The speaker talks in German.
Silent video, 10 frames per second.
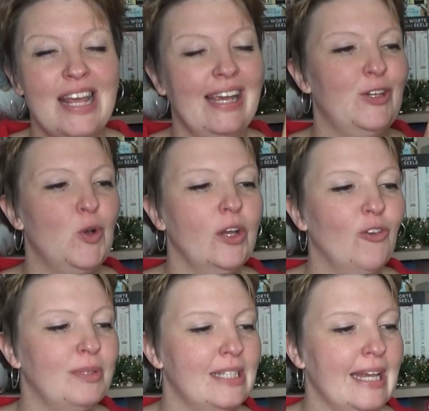
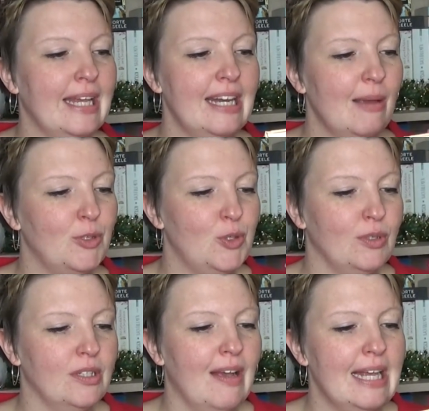Territorium ist ein Kinder-
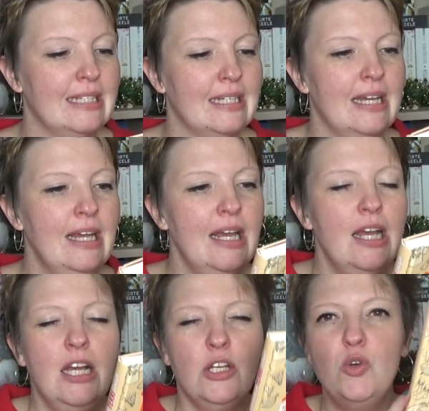bzw.
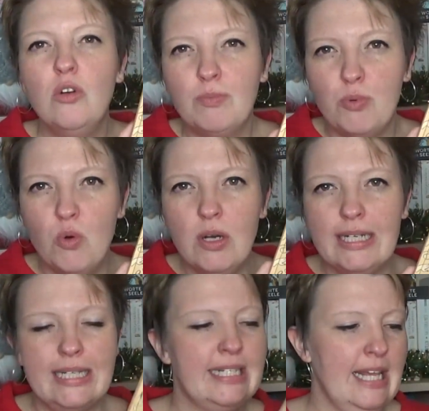Jugendbuch,
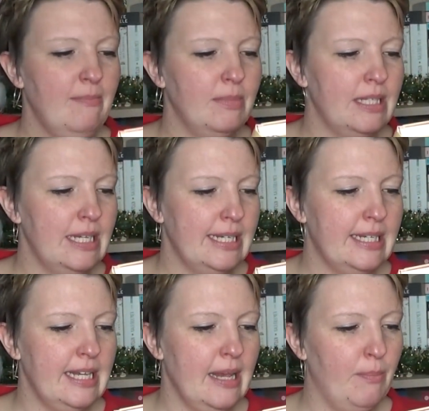in dem sich
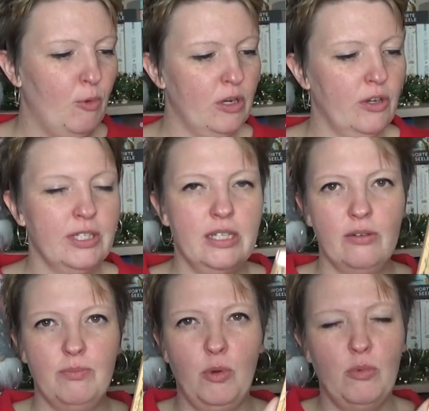die
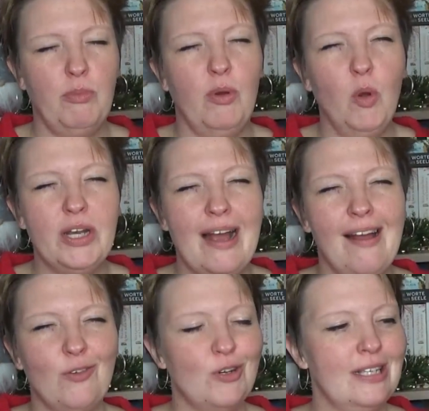
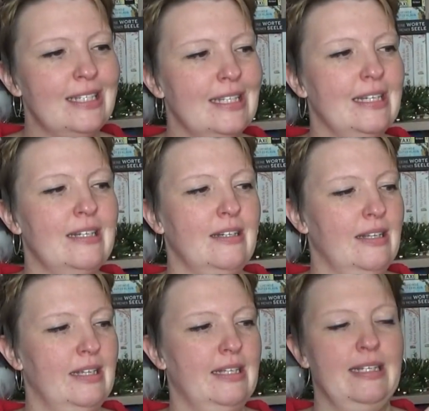Protagonistin
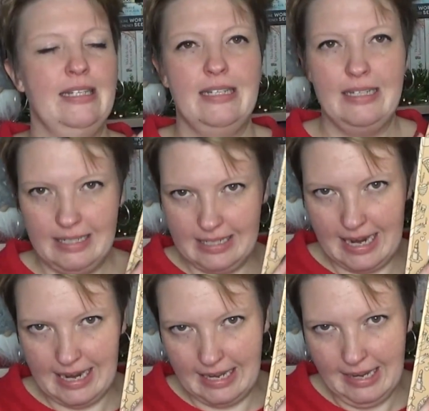
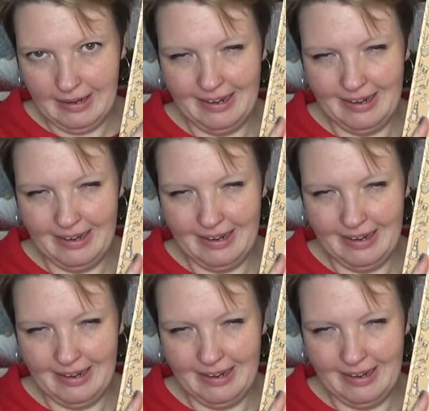Terry